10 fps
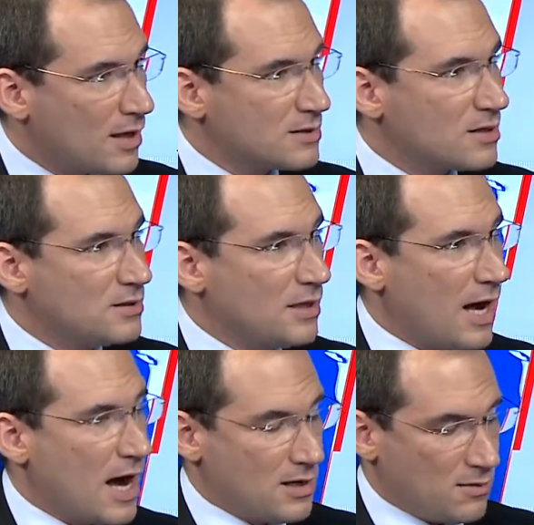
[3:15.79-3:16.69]

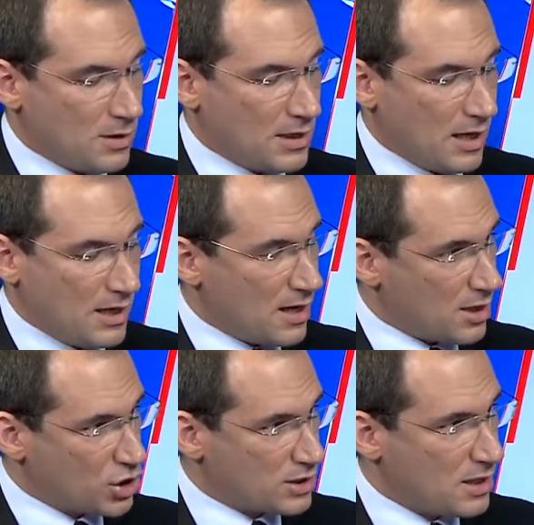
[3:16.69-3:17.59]
يستطيع أن من ناحية
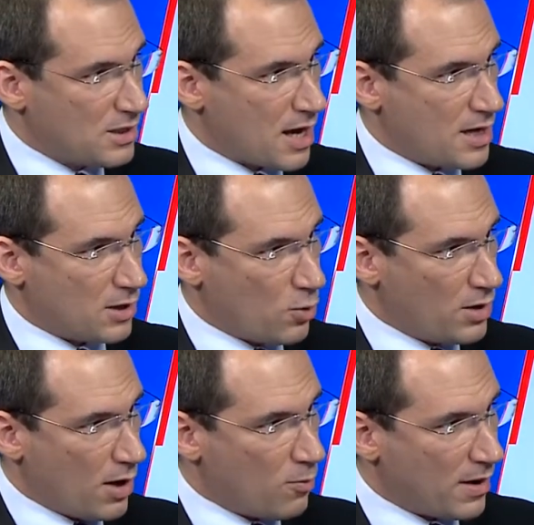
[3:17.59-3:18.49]
شخصية أن
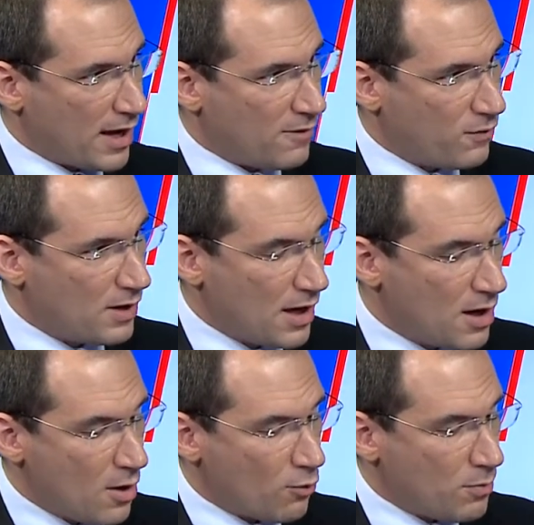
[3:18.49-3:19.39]
يكون له مكان فيها
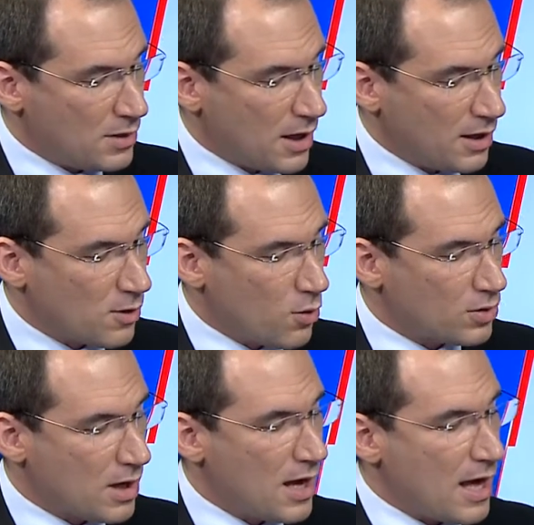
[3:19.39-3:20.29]
ومن ناحية
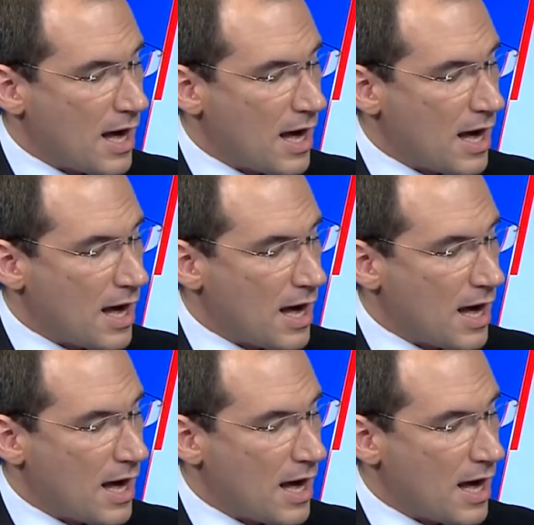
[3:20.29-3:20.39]
أخرى